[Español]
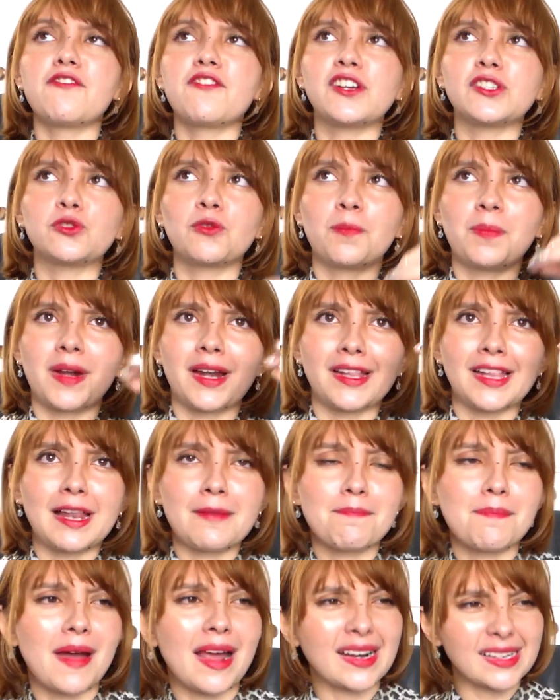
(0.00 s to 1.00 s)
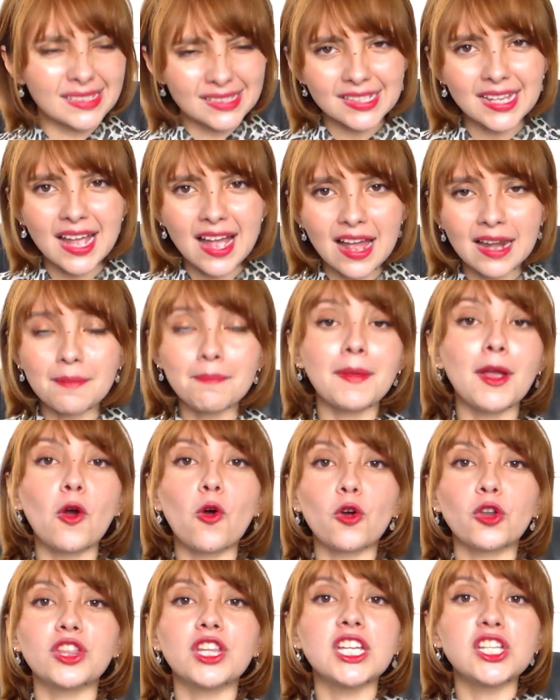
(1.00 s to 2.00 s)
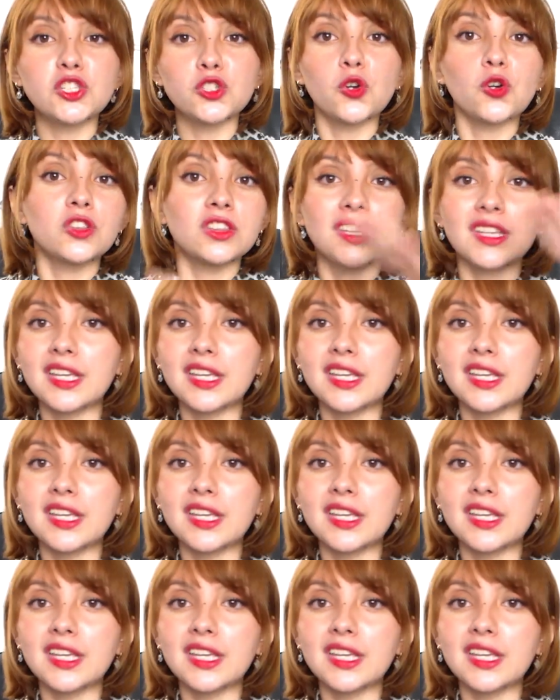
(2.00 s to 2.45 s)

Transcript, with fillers: fue súper en el parcial, mejor dicho,